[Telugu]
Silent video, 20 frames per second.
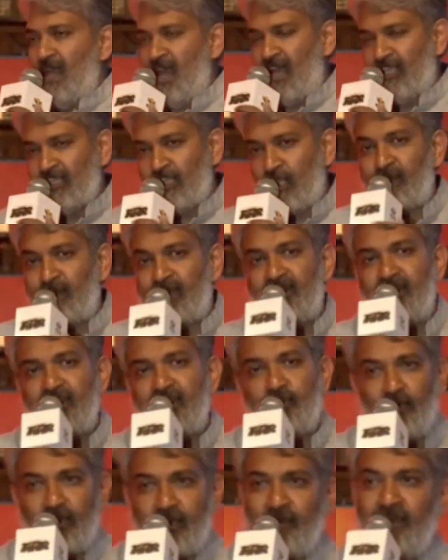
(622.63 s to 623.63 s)
ఆంధ్రప్రదేశ్
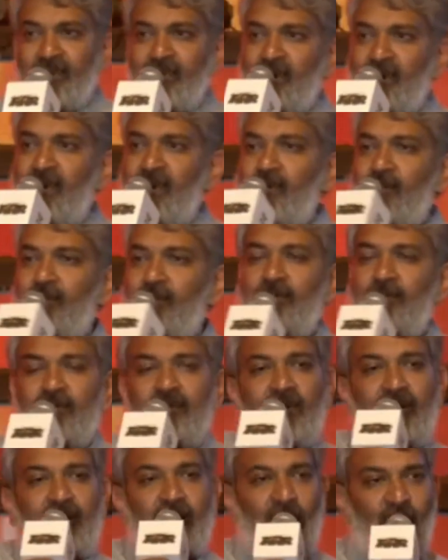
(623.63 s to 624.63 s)
ముఖ్యమంత్రి గారు
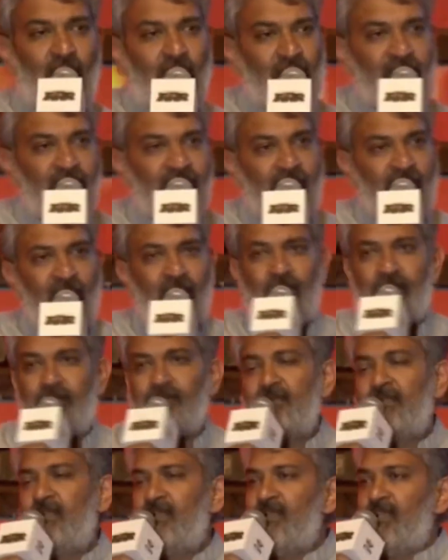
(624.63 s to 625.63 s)
గౌరవనీయులు
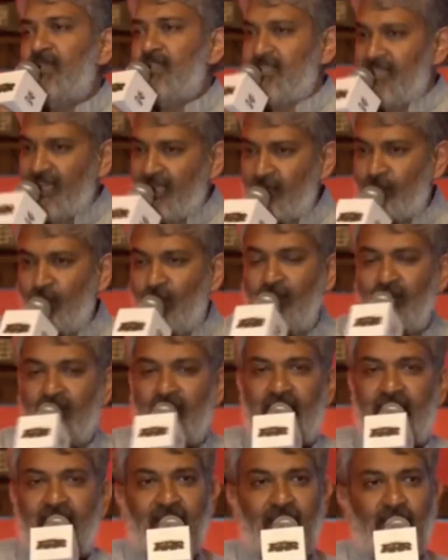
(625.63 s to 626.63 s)
జగన్మోహన్
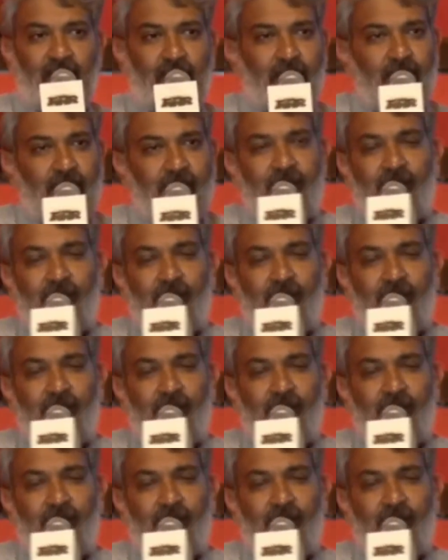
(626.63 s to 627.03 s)
రెడ్డి గారు